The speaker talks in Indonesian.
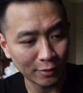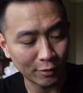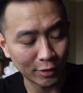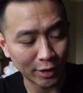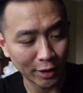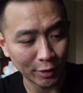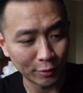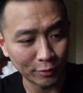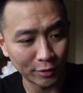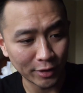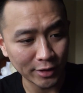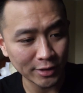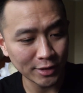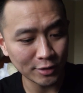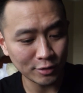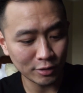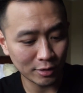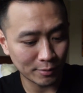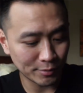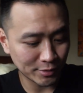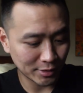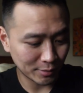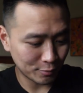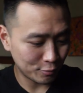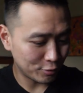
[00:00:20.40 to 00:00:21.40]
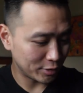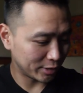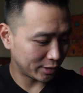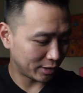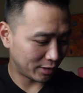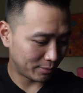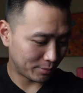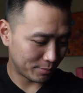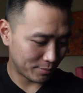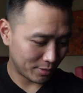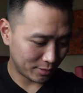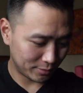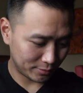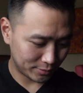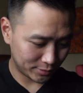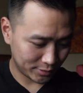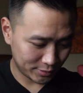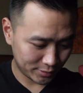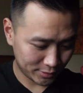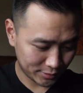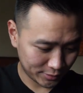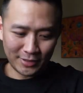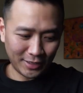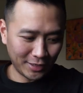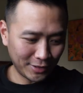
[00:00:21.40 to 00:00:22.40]
Orang Indonesia juga bisa buat yang lebih
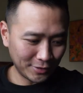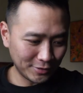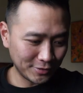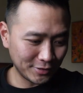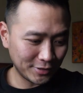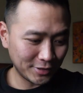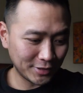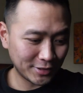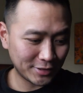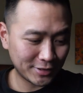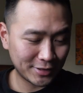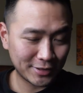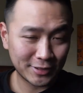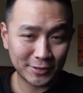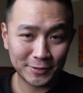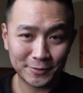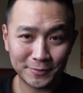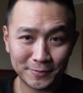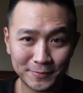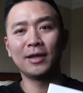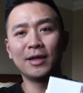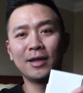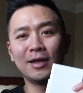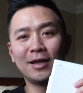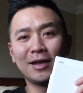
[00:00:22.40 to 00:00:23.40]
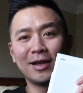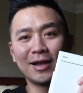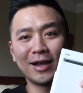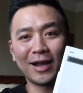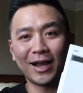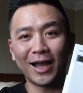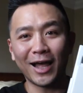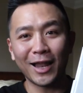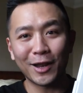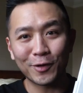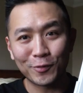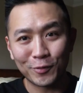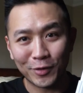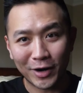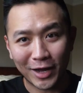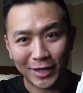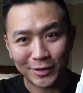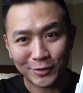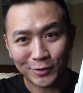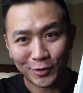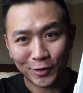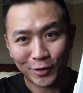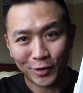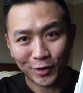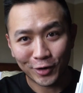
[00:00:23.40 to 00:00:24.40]
bagus. Terus
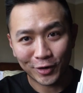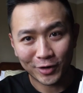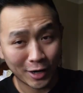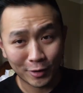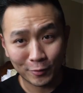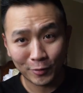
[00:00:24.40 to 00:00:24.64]
kalkulator.